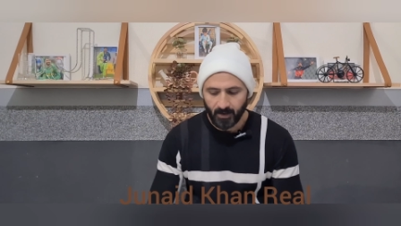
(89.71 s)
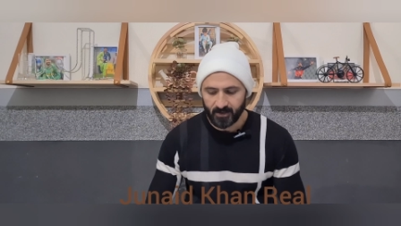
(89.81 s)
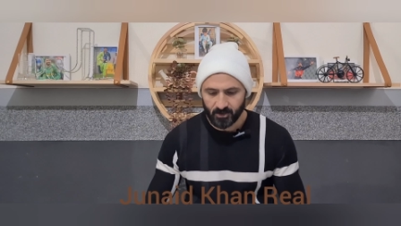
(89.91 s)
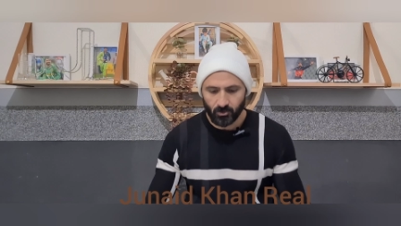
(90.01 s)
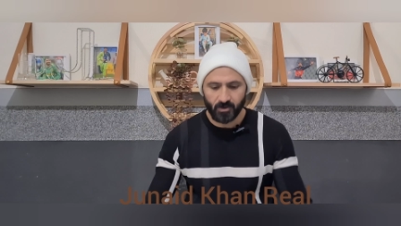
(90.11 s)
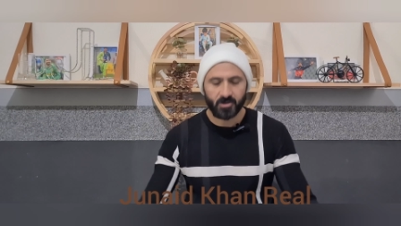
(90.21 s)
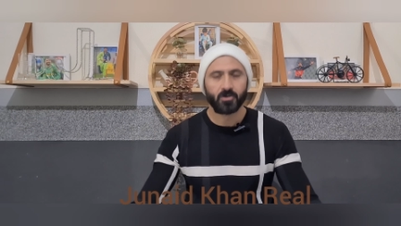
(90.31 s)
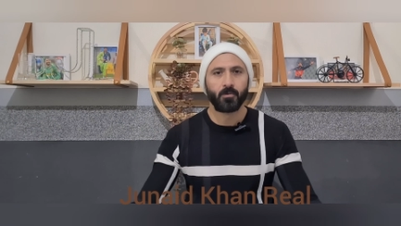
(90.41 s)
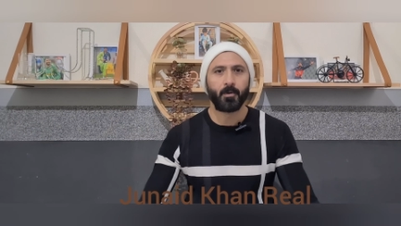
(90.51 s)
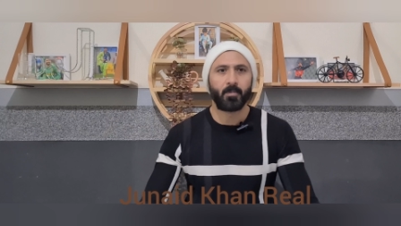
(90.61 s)
अच्छा तो इन
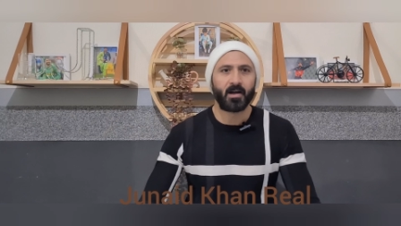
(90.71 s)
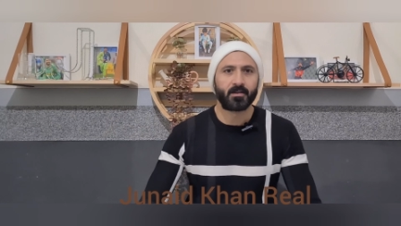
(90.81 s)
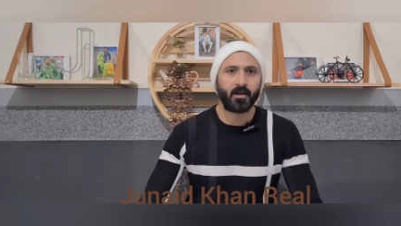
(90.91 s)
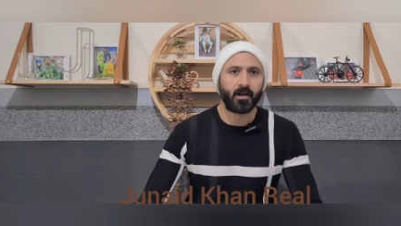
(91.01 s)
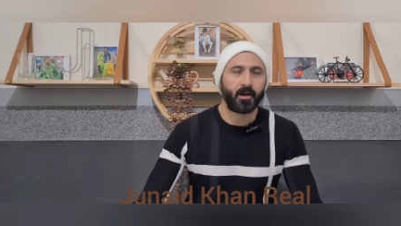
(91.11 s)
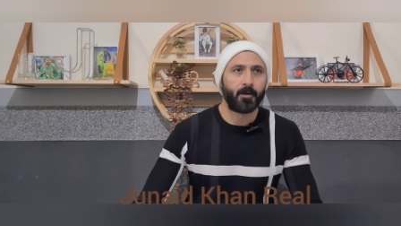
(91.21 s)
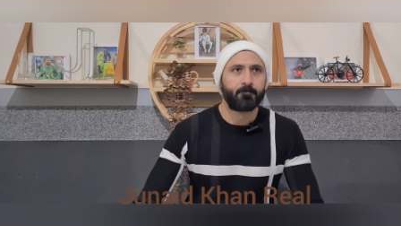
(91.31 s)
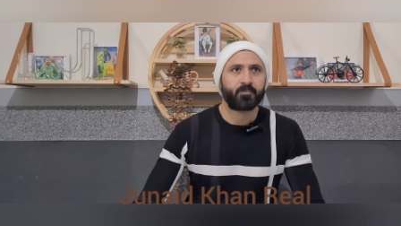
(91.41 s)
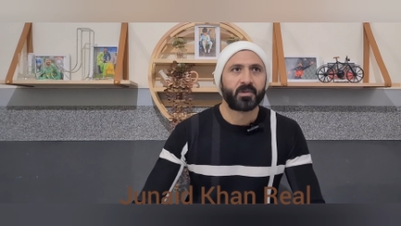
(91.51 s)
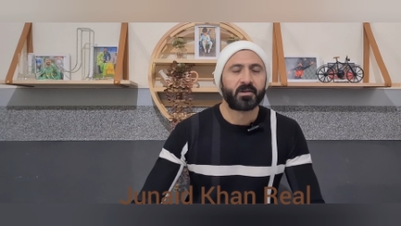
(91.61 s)
चीज़ों पे बात करेंगे
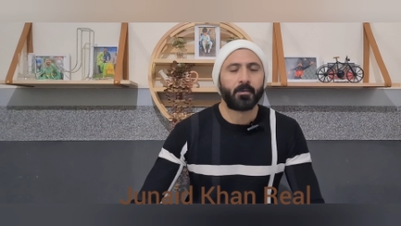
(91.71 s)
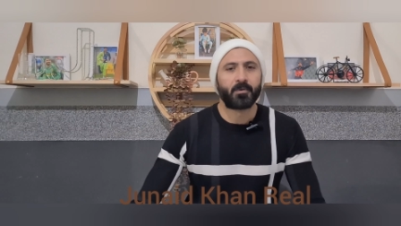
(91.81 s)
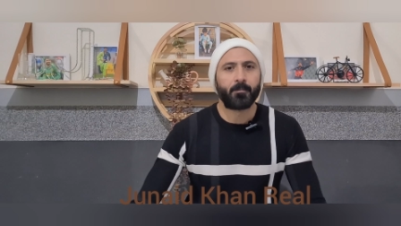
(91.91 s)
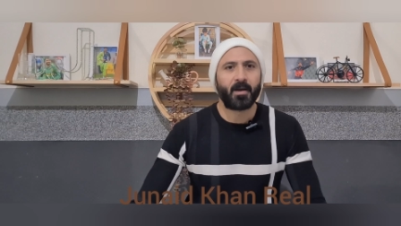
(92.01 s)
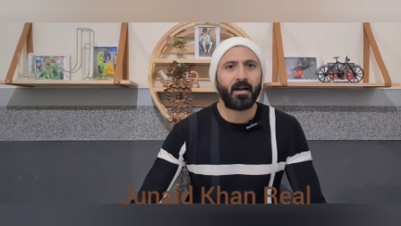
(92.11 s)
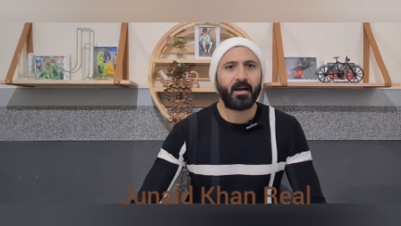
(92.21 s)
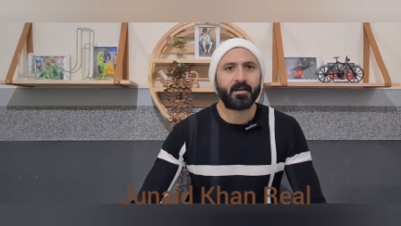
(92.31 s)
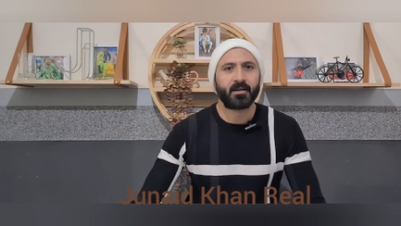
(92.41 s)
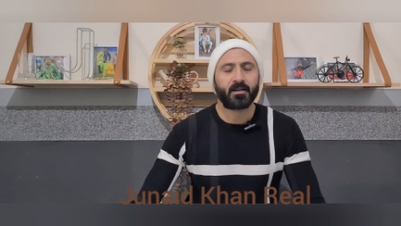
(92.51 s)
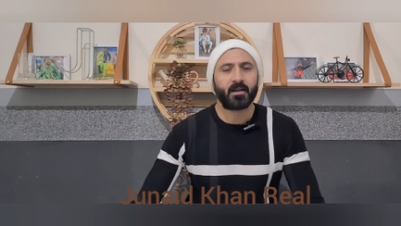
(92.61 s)
सबसे पहले आ
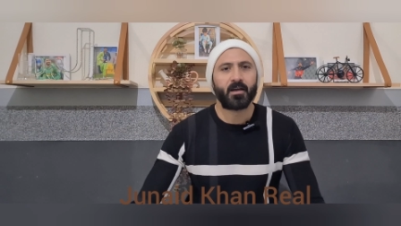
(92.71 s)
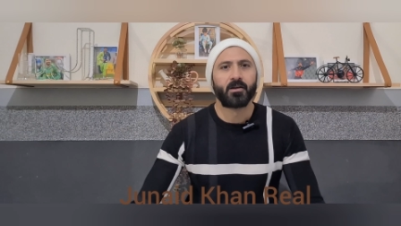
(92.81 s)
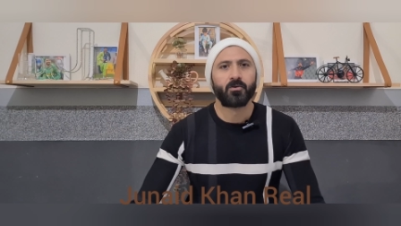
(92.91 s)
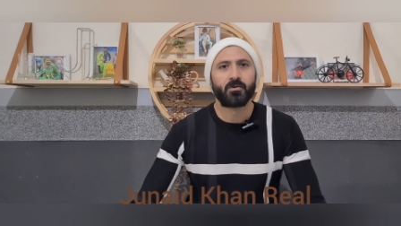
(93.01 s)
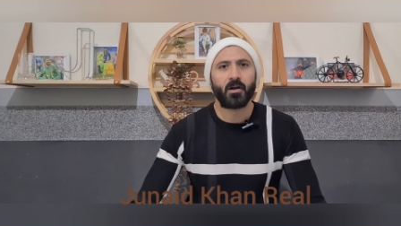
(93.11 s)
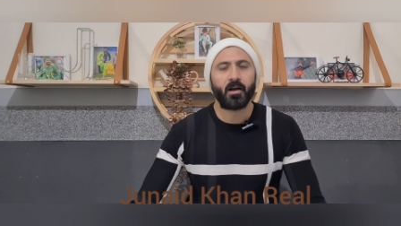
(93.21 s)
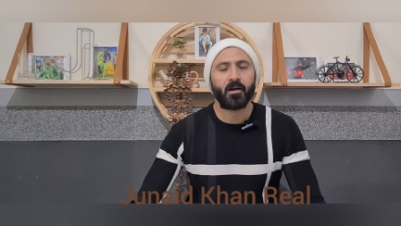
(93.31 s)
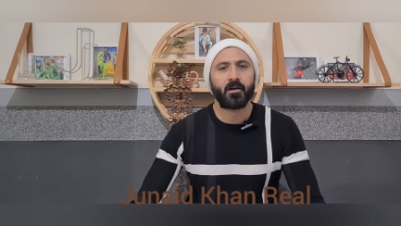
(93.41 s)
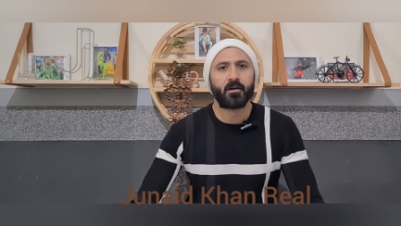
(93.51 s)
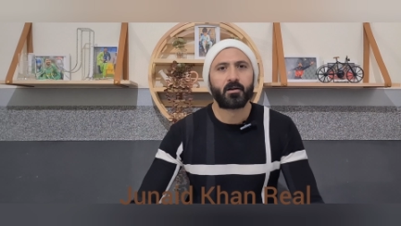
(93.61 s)
जाते हैं
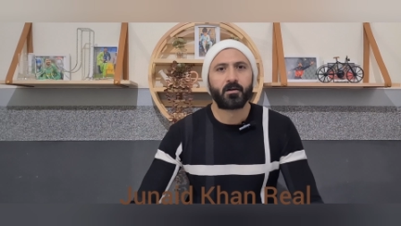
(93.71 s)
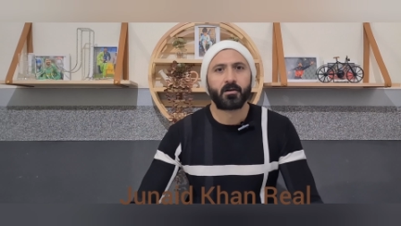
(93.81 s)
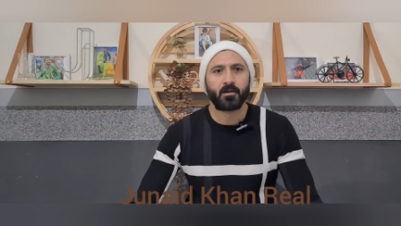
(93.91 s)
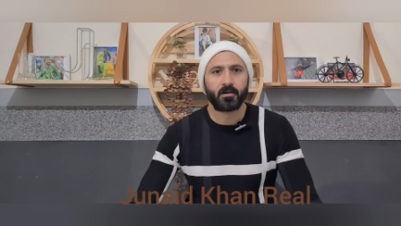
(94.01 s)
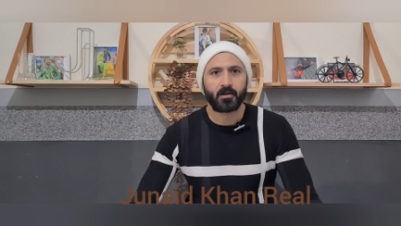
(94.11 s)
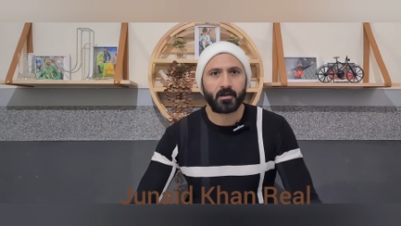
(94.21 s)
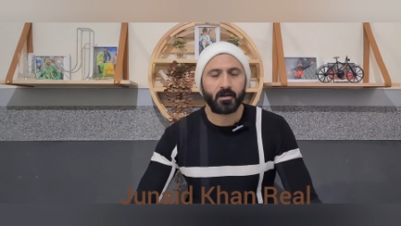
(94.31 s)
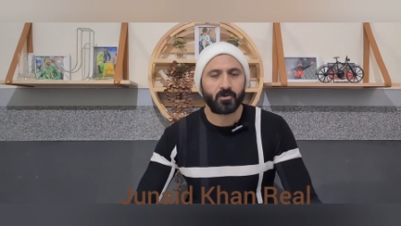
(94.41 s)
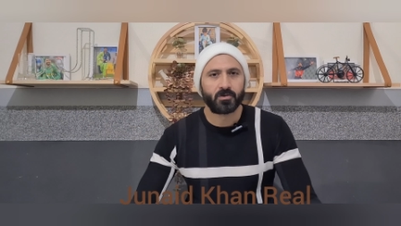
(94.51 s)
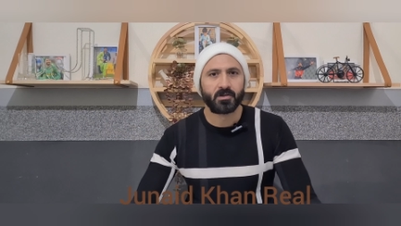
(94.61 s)
न्यूजीलैंड
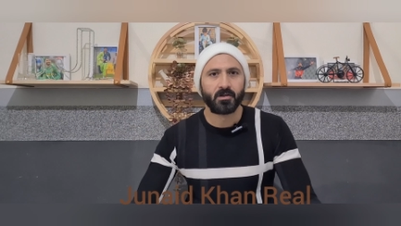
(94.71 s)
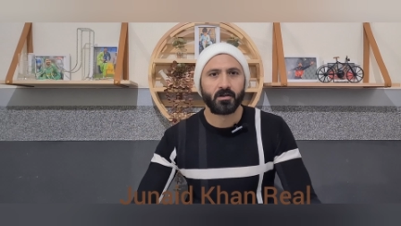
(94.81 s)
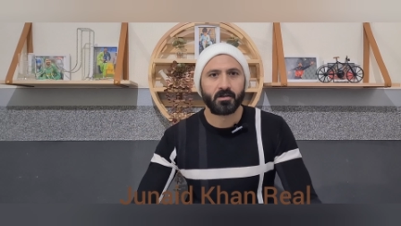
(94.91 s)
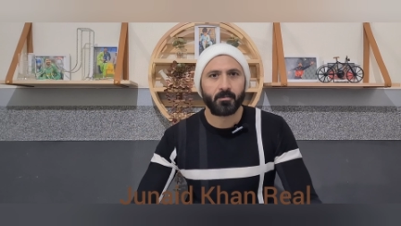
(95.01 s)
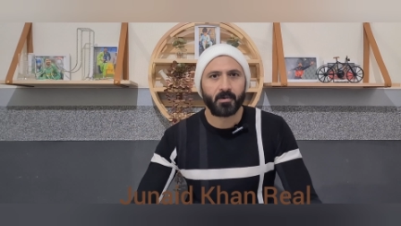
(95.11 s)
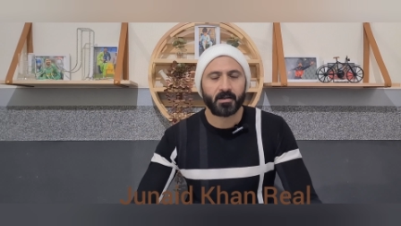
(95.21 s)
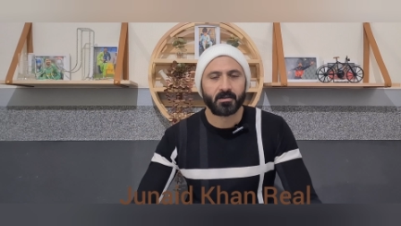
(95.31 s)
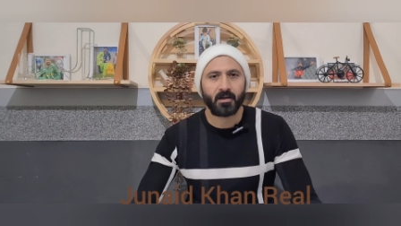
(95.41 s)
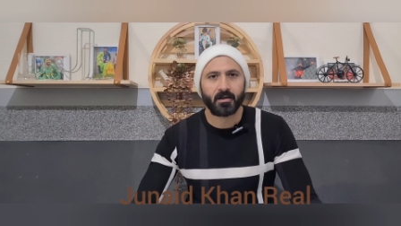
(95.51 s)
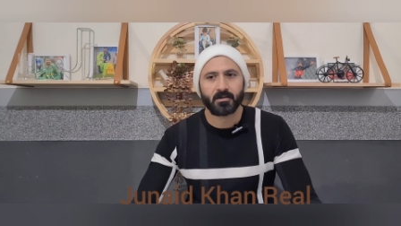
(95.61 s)
की जो सीरीज़ है
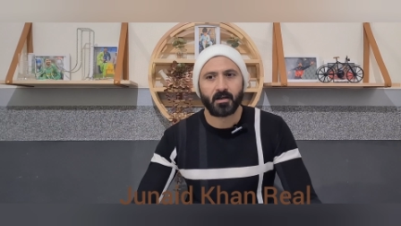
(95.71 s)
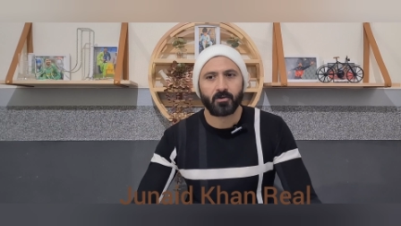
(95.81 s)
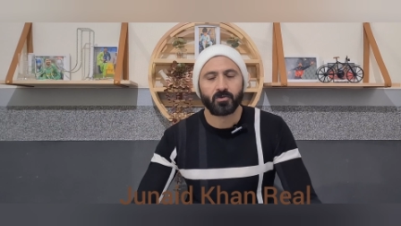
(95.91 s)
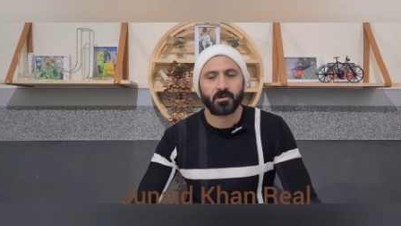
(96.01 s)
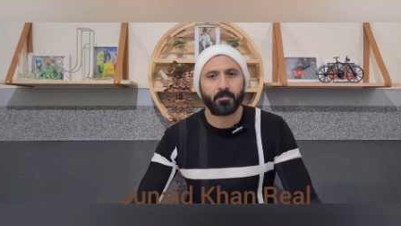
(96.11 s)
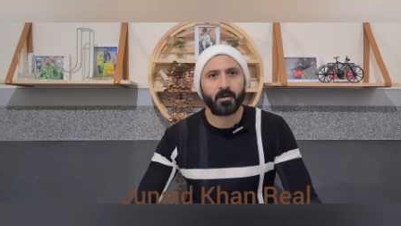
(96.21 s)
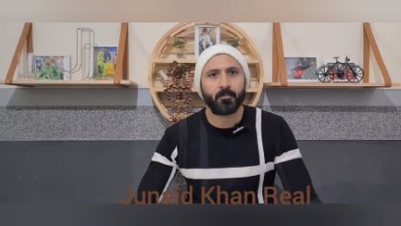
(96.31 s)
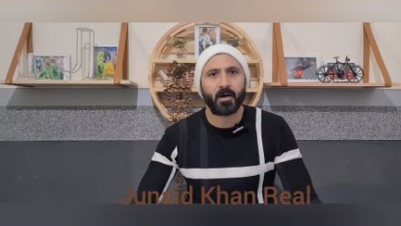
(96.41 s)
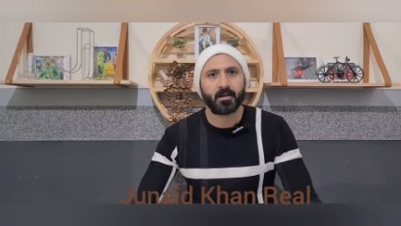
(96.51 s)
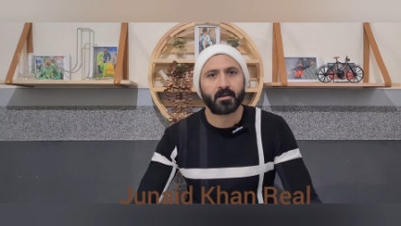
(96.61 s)
पाकिस्तान के साथ उसी पे
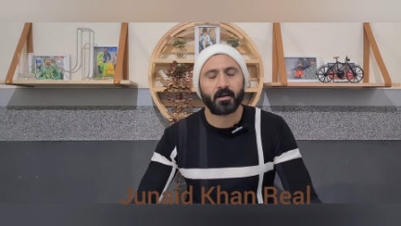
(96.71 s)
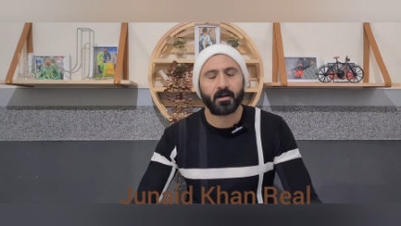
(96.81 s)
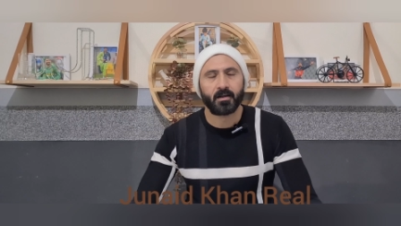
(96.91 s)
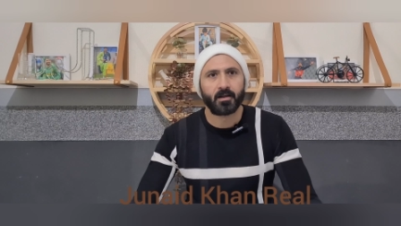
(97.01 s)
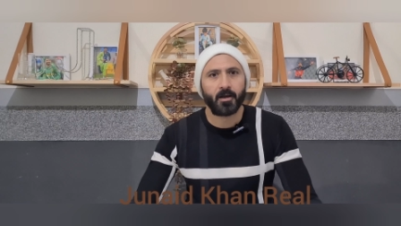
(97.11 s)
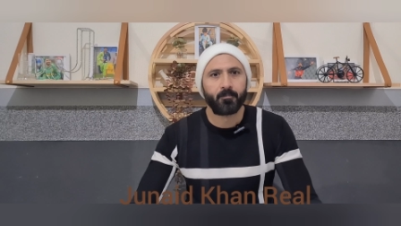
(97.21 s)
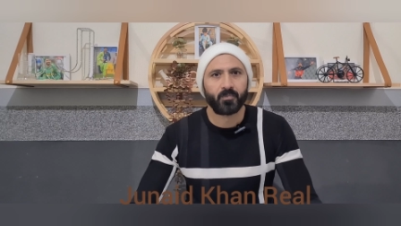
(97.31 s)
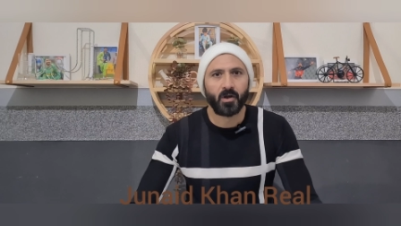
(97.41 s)
बात कर लेते हैं